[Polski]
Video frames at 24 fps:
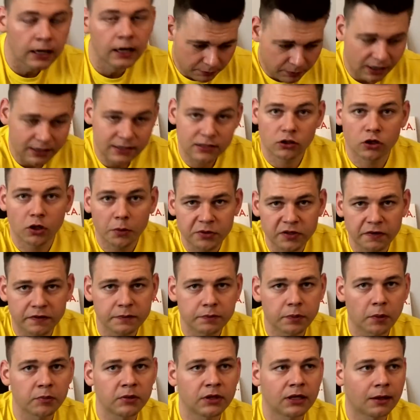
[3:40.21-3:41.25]
Bardzo dobrze
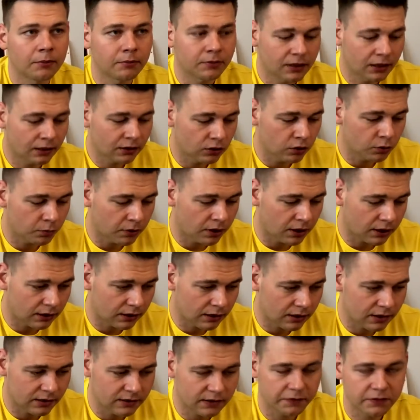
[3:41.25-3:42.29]
wspominam ten numer
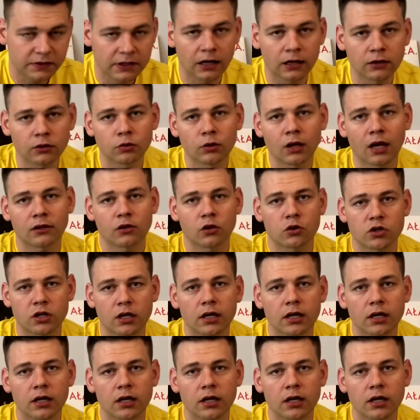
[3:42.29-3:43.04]
e, ze względu na to,